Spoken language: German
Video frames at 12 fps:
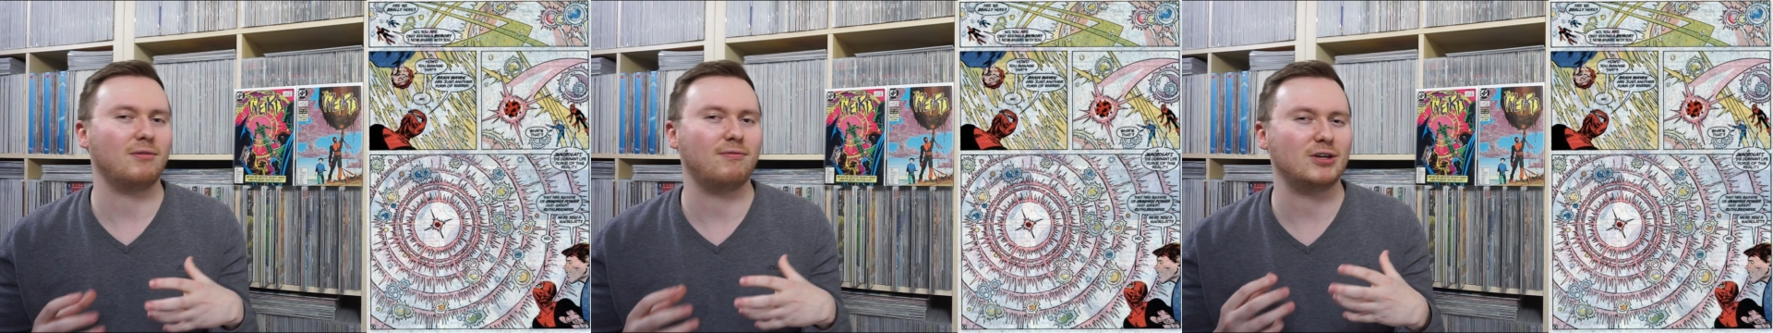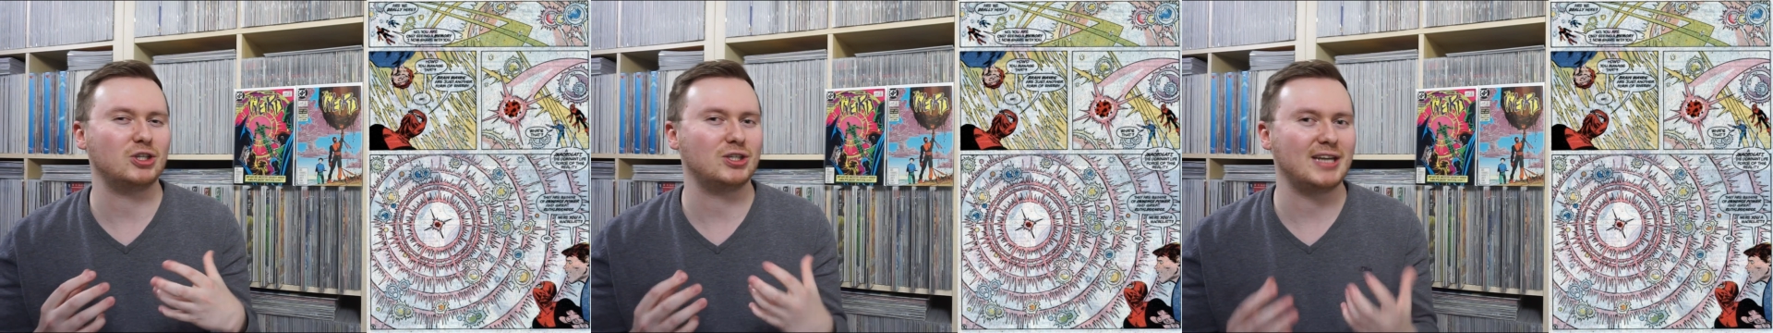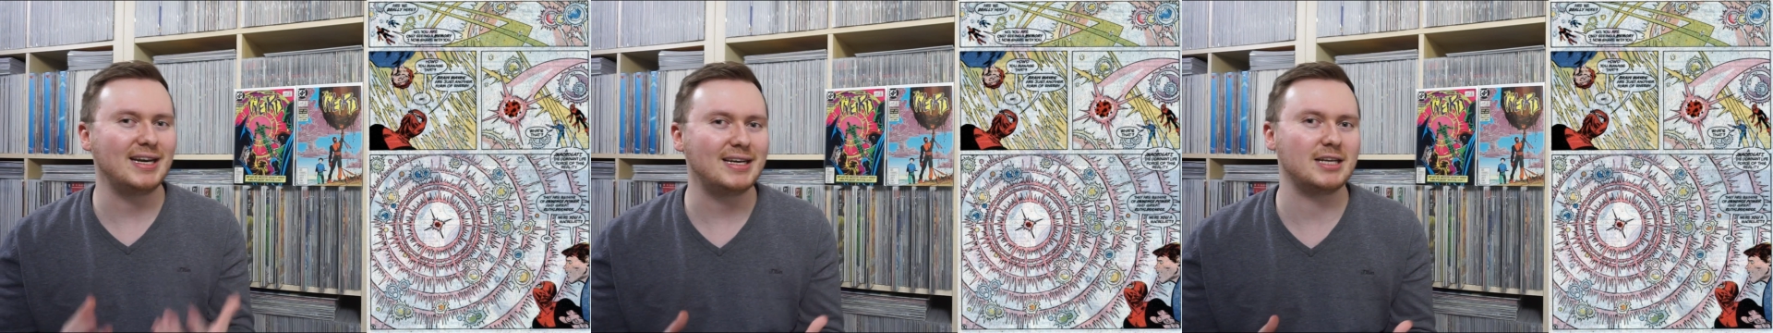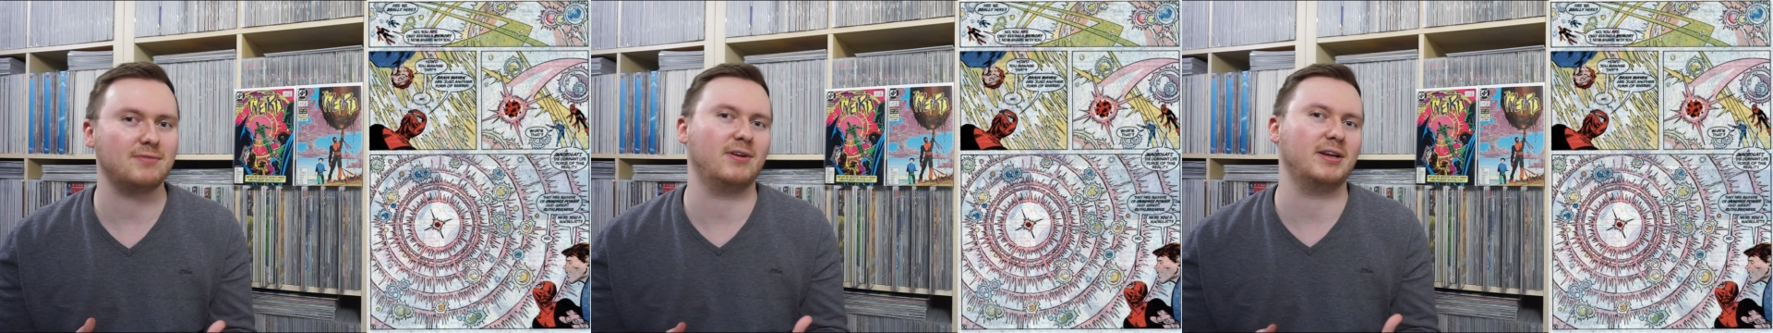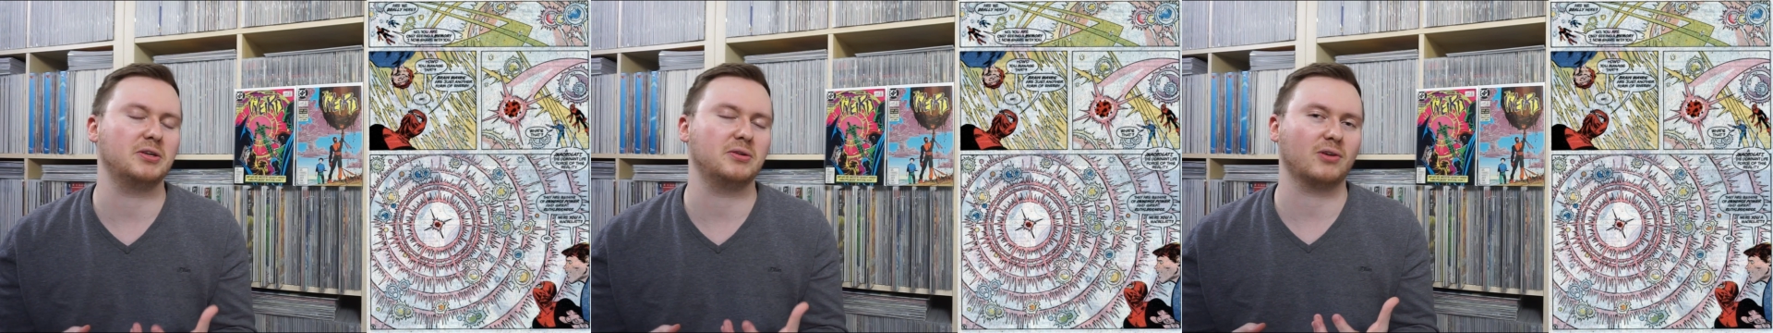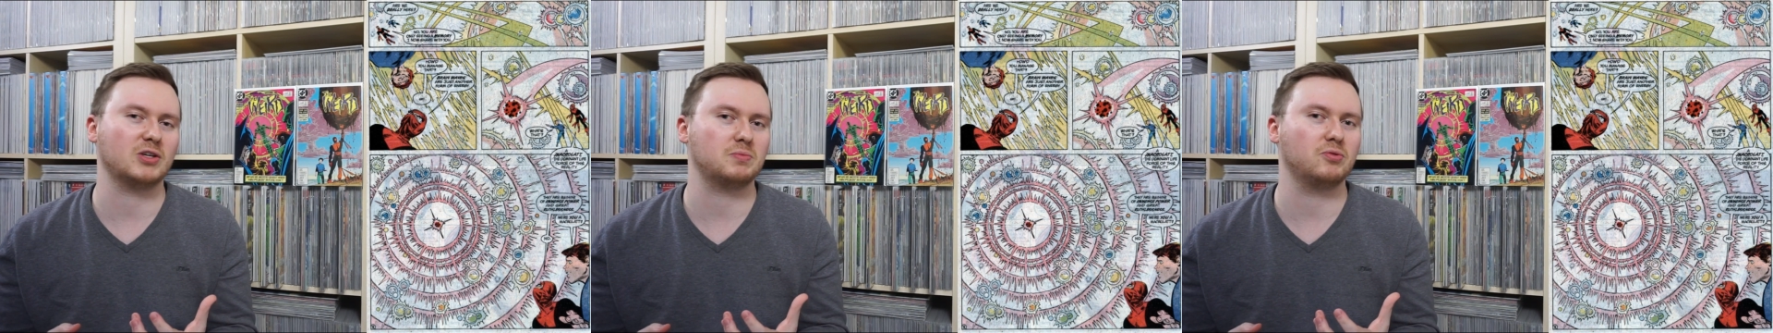noch verständlich für ein
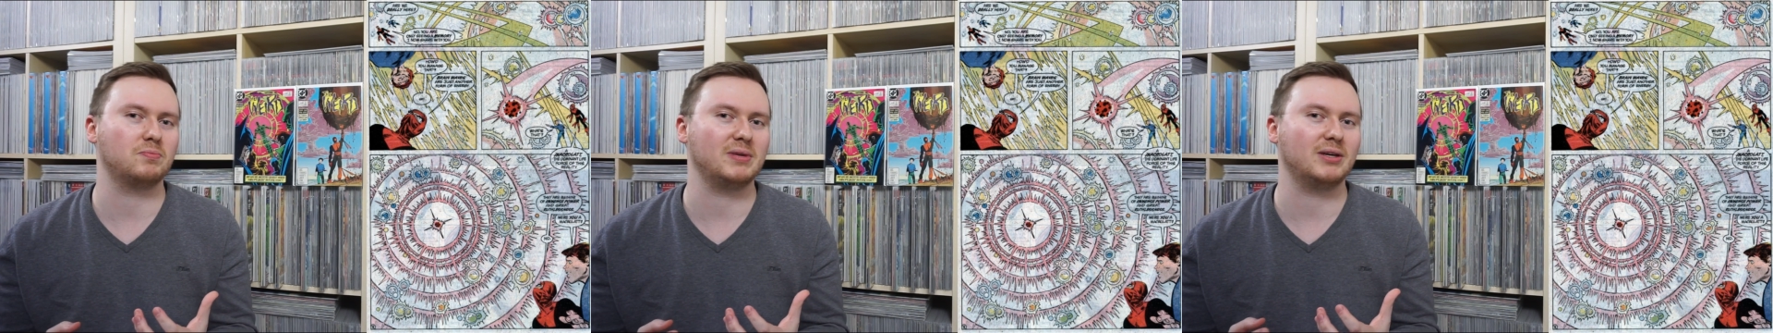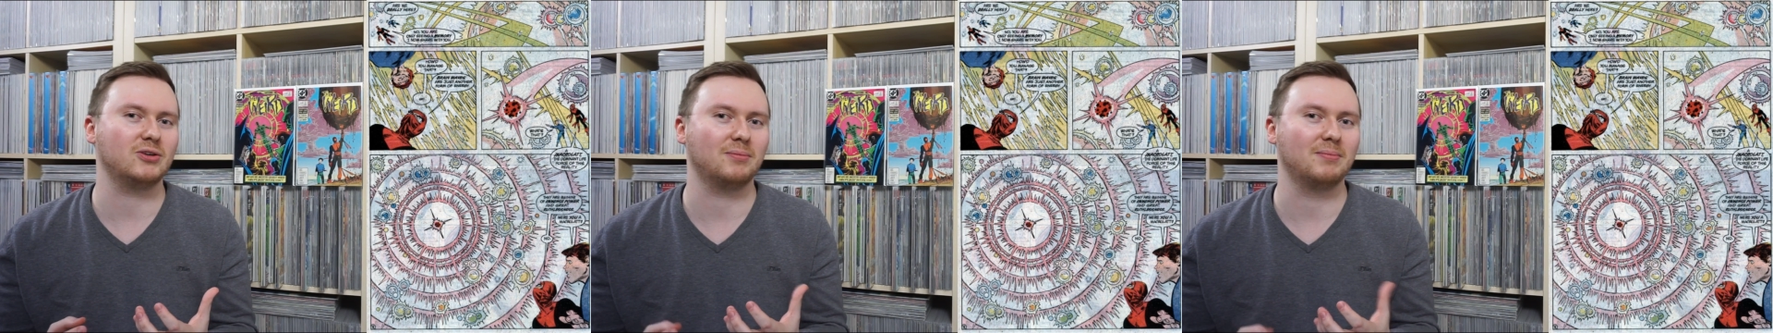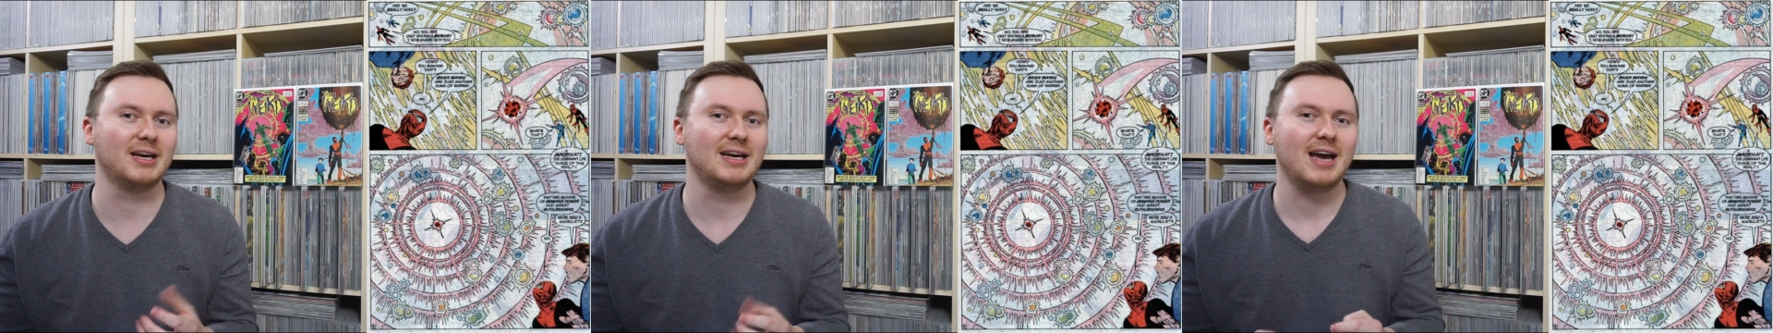jüngeres Publikum.